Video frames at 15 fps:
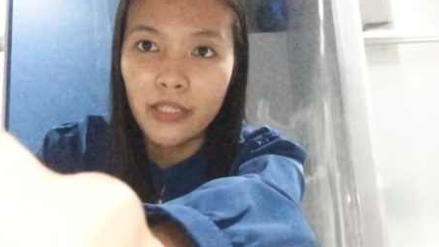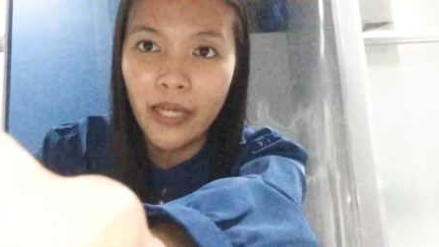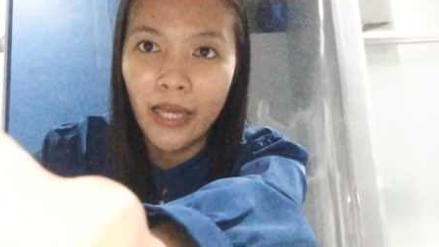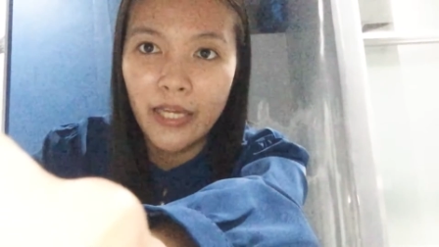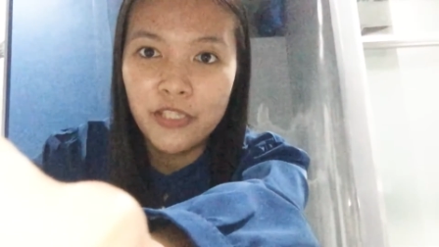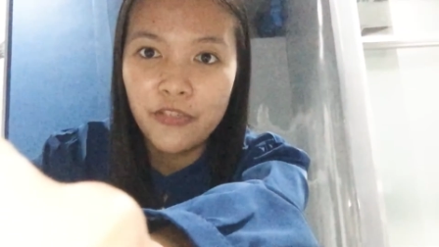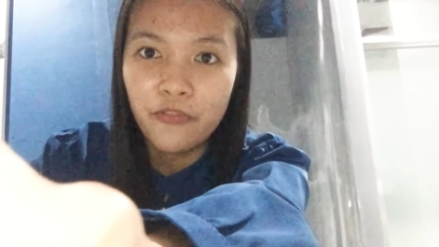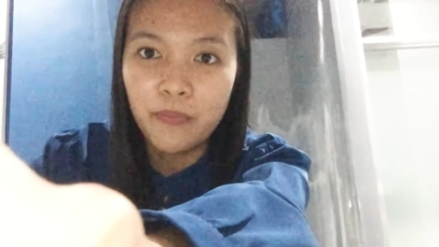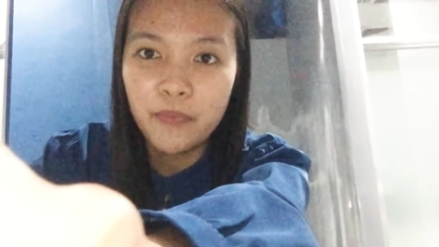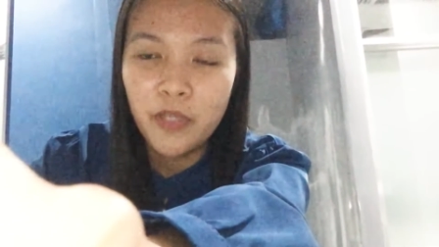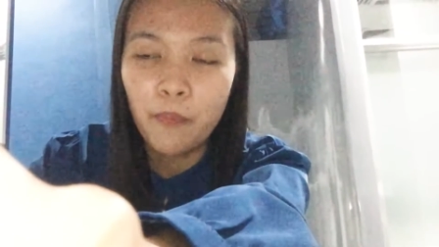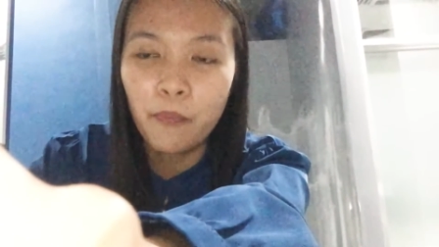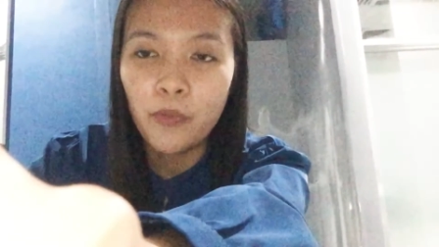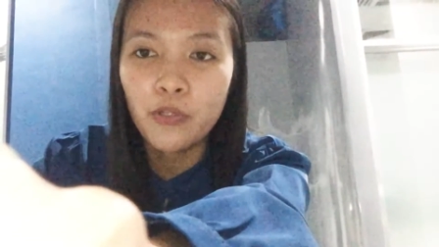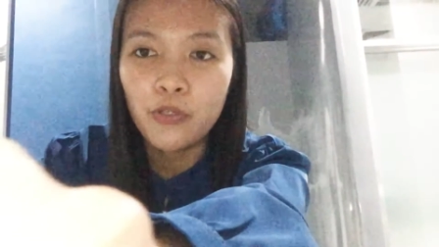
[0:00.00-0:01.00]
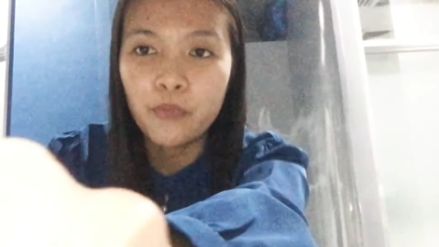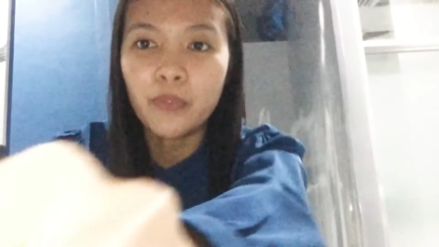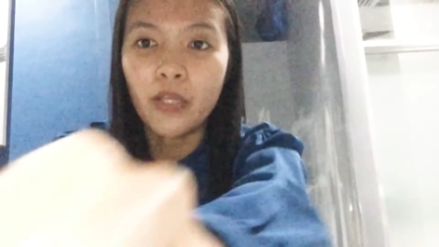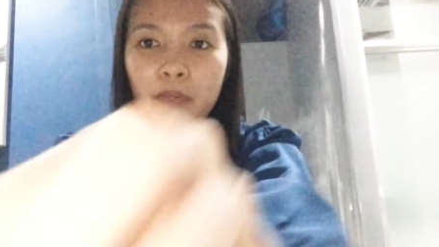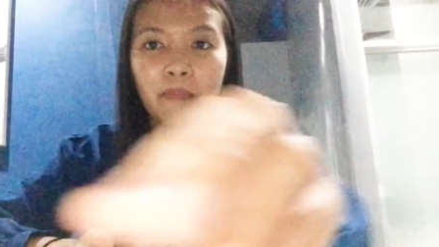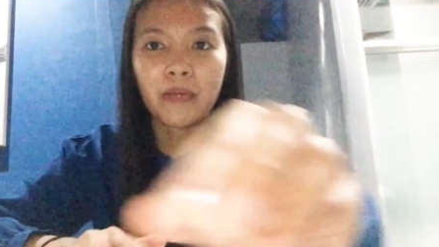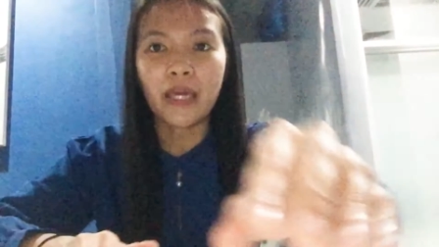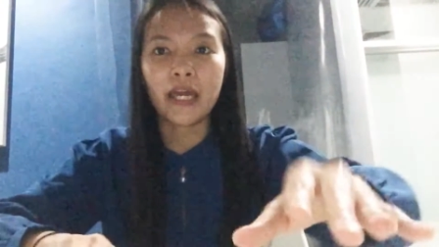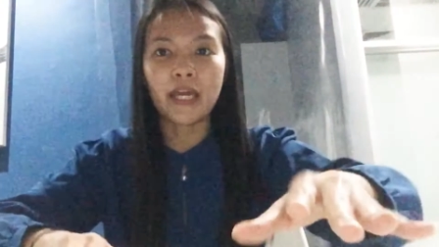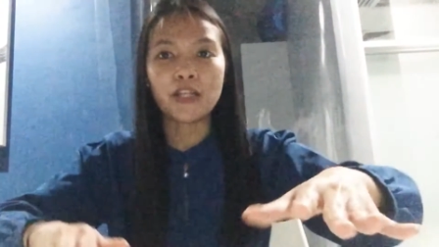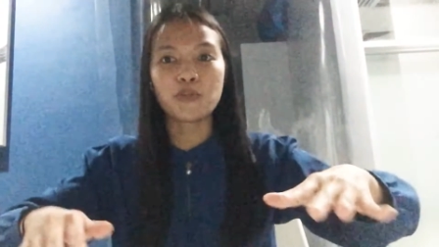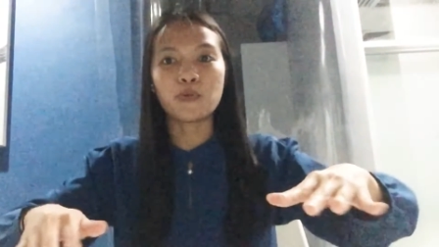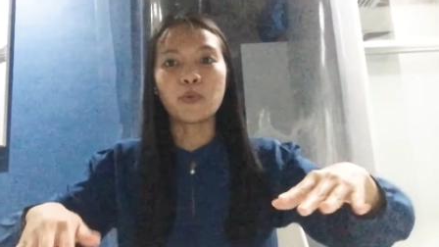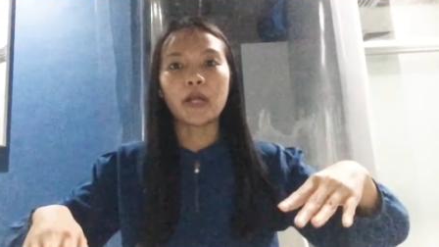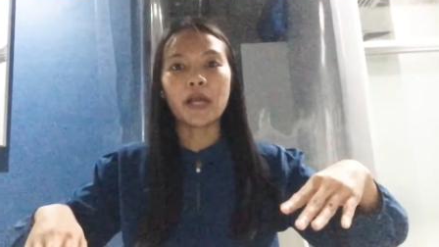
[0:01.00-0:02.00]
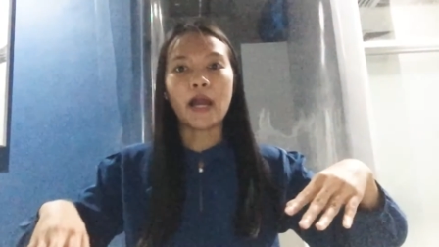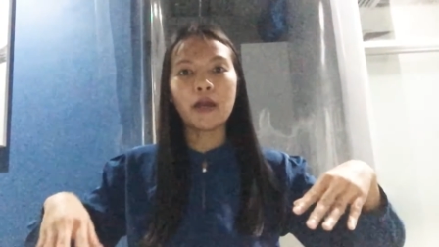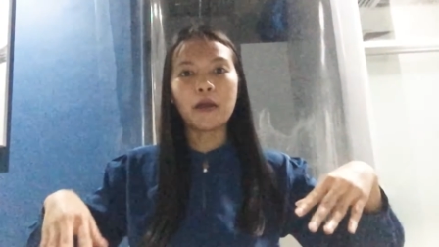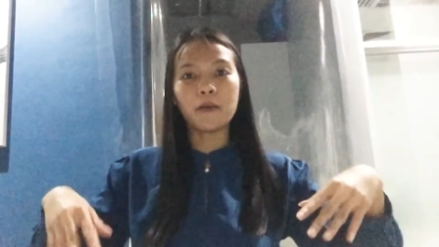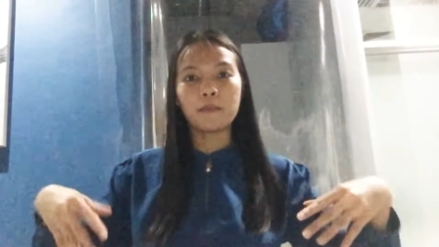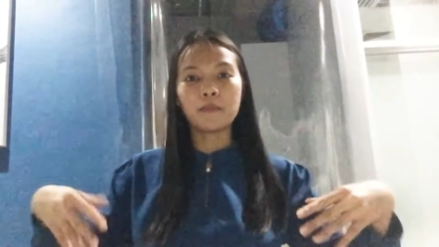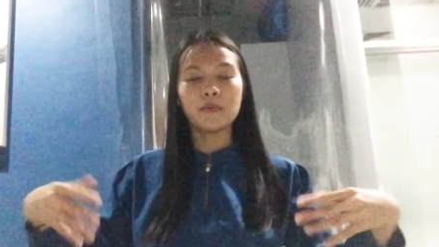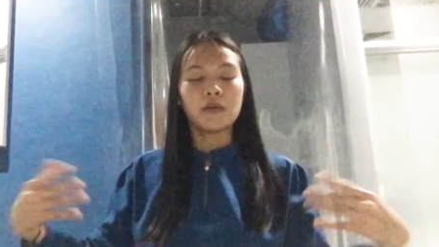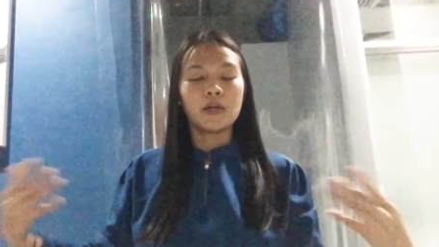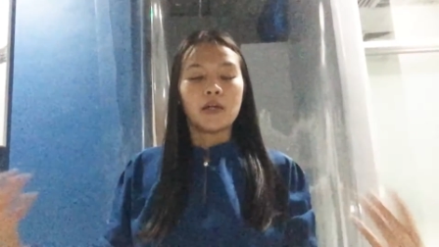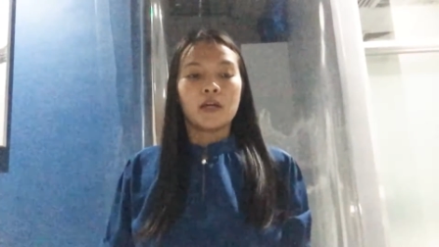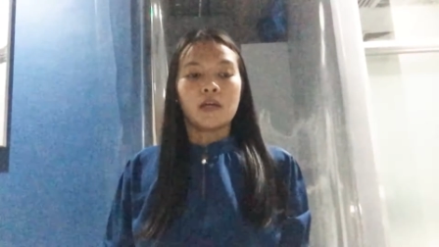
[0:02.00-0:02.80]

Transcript: guys, from sampleroom.ph where I am,